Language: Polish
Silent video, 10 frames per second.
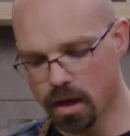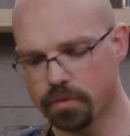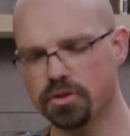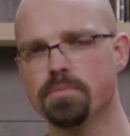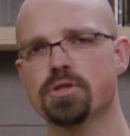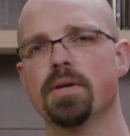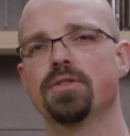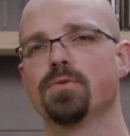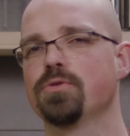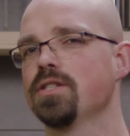A w tym
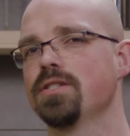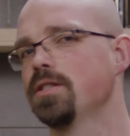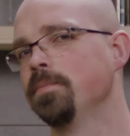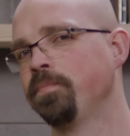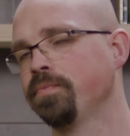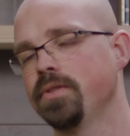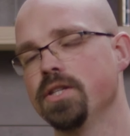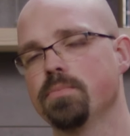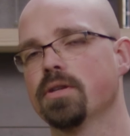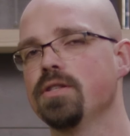przypadku już jest
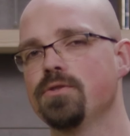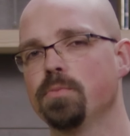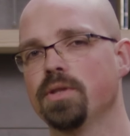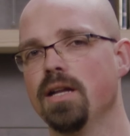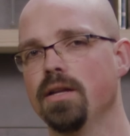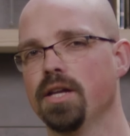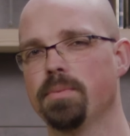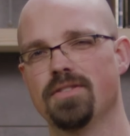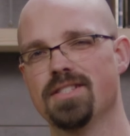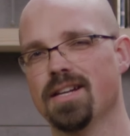nieco bardziej subtelna.
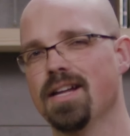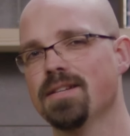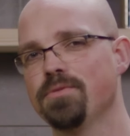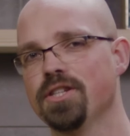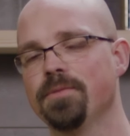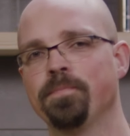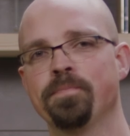Naprawdę zachęcam Cię